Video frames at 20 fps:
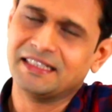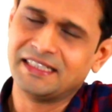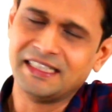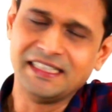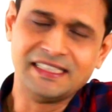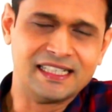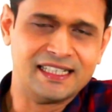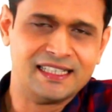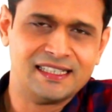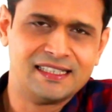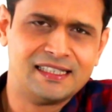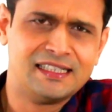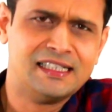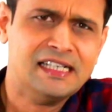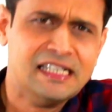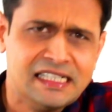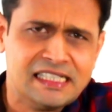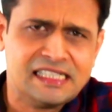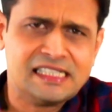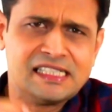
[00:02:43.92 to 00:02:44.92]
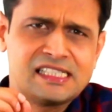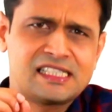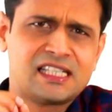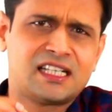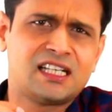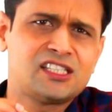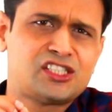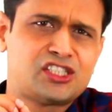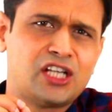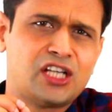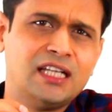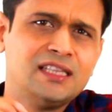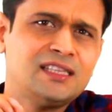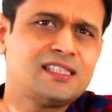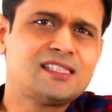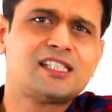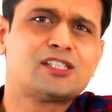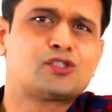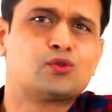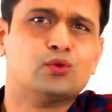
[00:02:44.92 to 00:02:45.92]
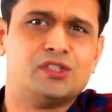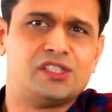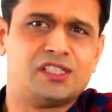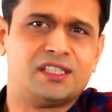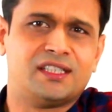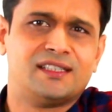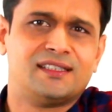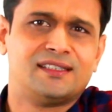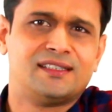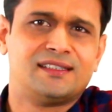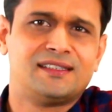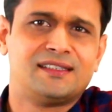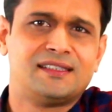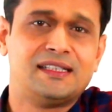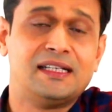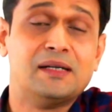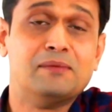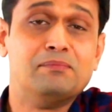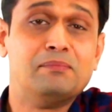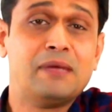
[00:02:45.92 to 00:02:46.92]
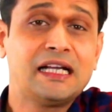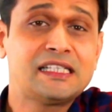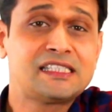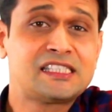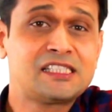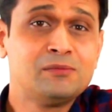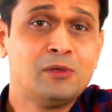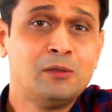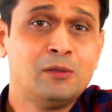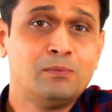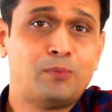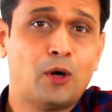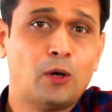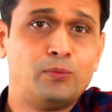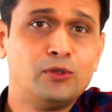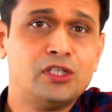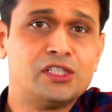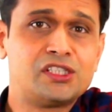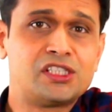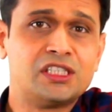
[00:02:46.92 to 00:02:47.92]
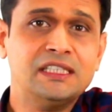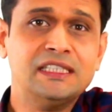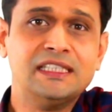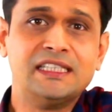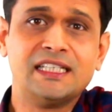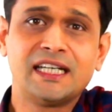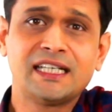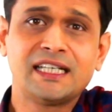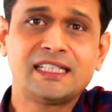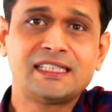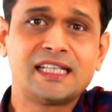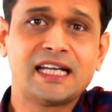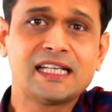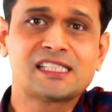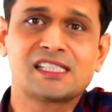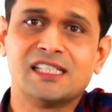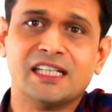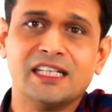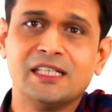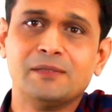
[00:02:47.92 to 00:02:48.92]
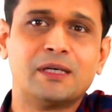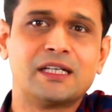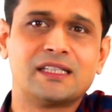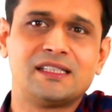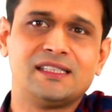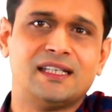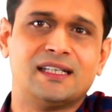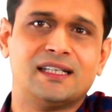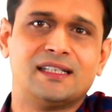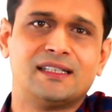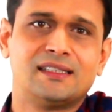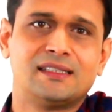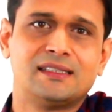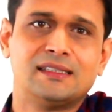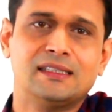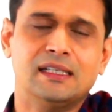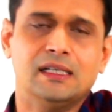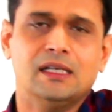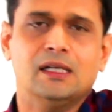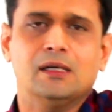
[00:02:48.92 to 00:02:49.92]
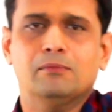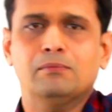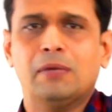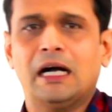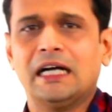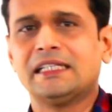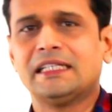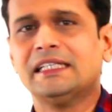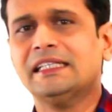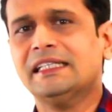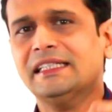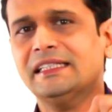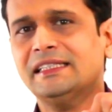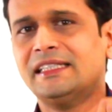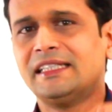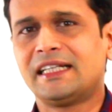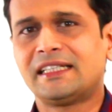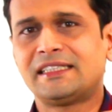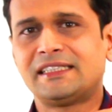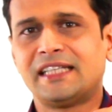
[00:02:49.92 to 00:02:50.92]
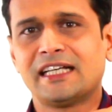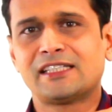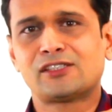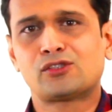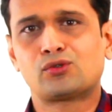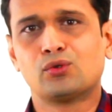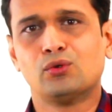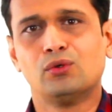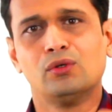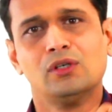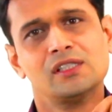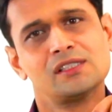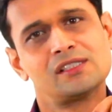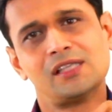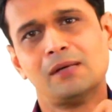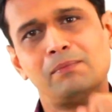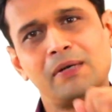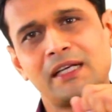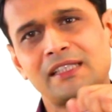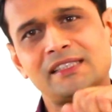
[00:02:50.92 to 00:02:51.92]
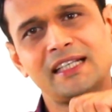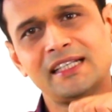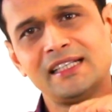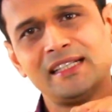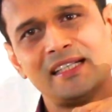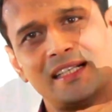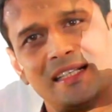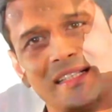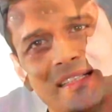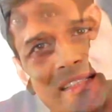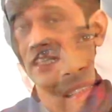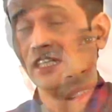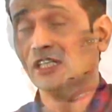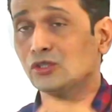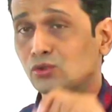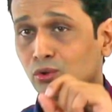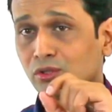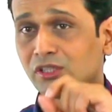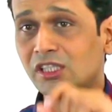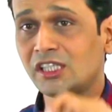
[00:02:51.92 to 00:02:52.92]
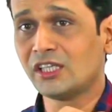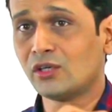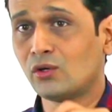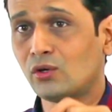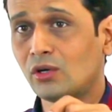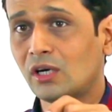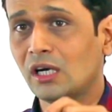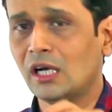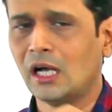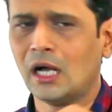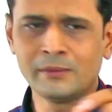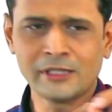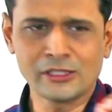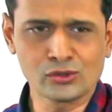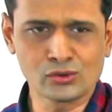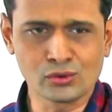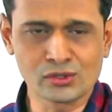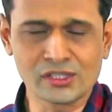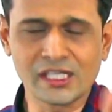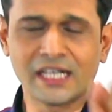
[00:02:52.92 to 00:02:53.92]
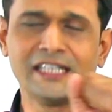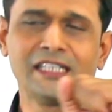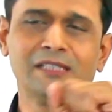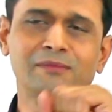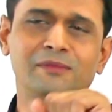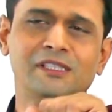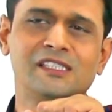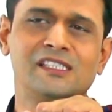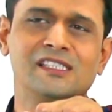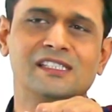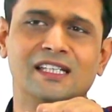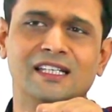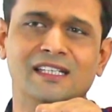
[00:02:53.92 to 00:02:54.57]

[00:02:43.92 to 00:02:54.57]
ठीक है जरा शांति से सोचिए मैक्सिमम पॉपुलेशन डायरेक्ट टैक्स नहीं भरती है बाकी इनडायरेक्ट टैक्स तो सब भरते ही हैं दूसरी ओर हम एक सोसाइटी में जीते